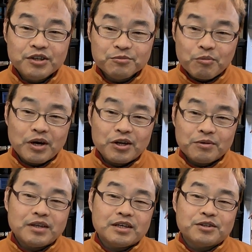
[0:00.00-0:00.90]
モバイル
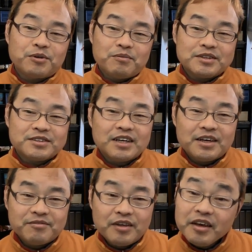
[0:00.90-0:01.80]
1だと思います。は
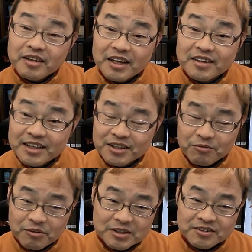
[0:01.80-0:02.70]
い。えなんでって
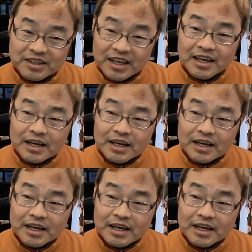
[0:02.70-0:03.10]
思いますよね。